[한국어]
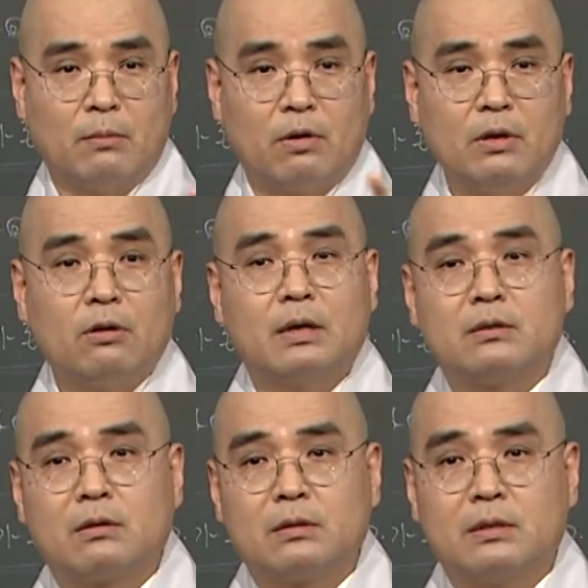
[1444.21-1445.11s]
먹으려고
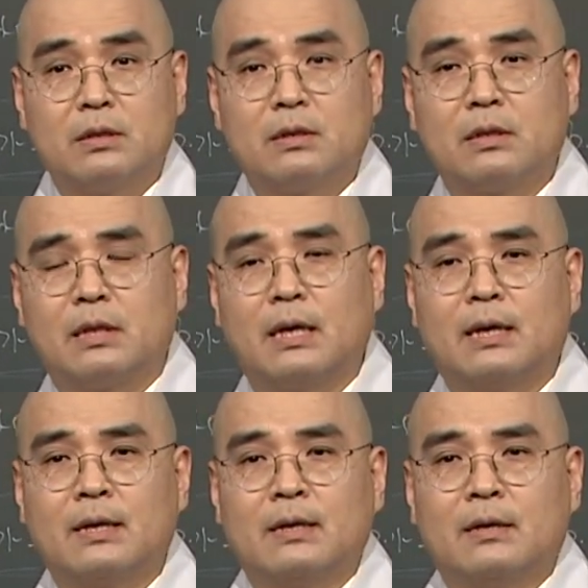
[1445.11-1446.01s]
했었거든요.
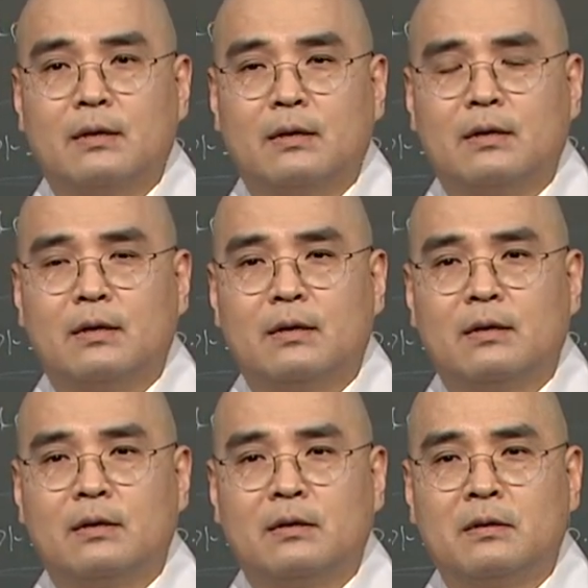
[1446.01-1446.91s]
그때 어,